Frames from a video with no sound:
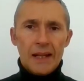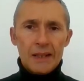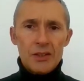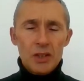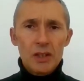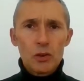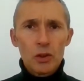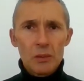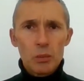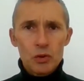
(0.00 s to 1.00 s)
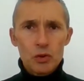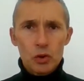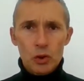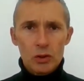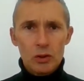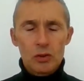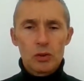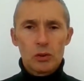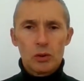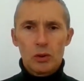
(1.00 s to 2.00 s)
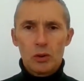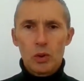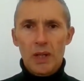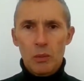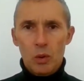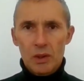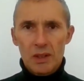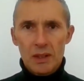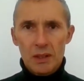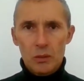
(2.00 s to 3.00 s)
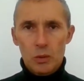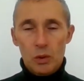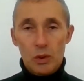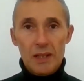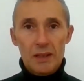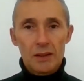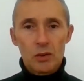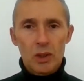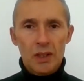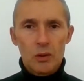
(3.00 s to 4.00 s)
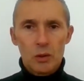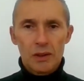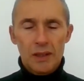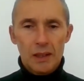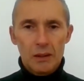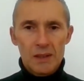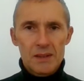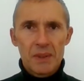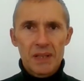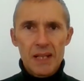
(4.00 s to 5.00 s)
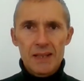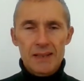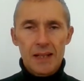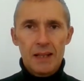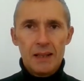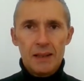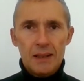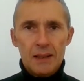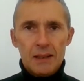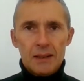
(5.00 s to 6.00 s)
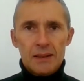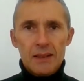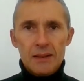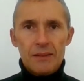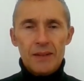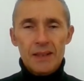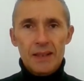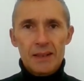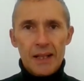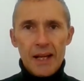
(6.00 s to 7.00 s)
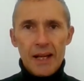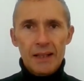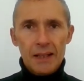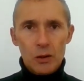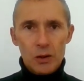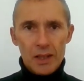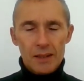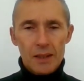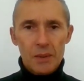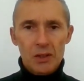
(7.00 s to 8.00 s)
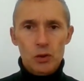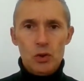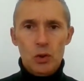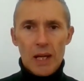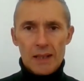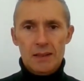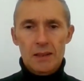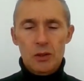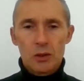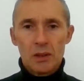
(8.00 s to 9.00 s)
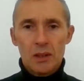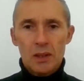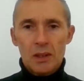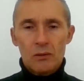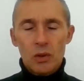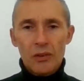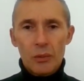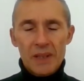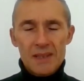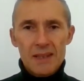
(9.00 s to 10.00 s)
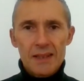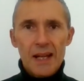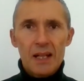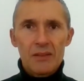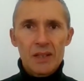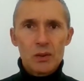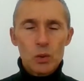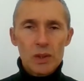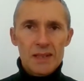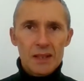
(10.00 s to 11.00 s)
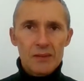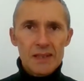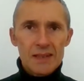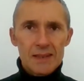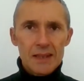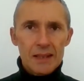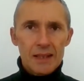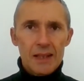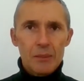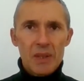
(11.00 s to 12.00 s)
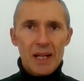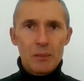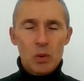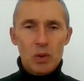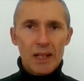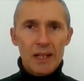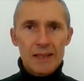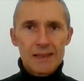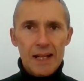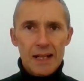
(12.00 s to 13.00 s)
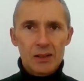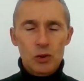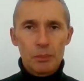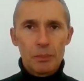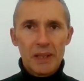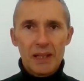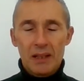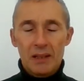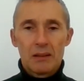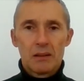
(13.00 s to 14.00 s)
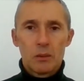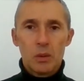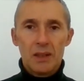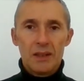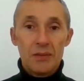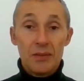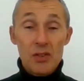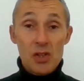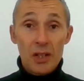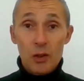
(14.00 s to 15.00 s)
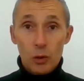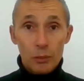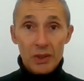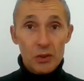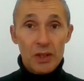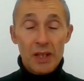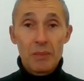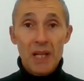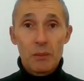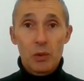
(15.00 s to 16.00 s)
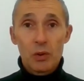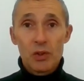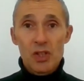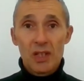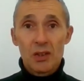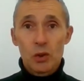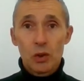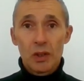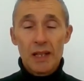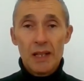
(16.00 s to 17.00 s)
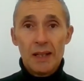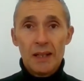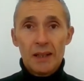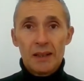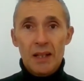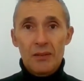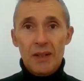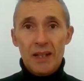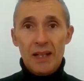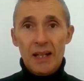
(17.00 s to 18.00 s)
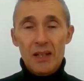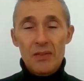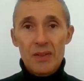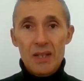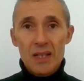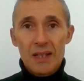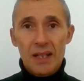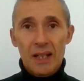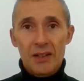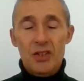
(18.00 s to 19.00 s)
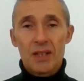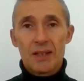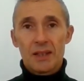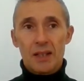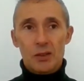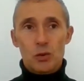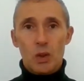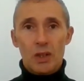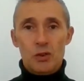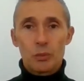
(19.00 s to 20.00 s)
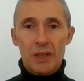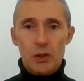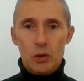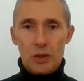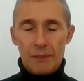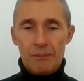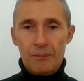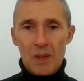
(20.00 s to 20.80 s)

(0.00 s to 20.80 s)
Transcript: Cari genitori, buongiorno, sono Luca Monti, un orientatore con esperienza di 23 anni nell'orientamento scolastico. Volevo presentarvi due servizi che abbiamo realizzato per quel difficile compito che abbiamo noi genitori di affiancare i figli nella scelta della scuola superiore.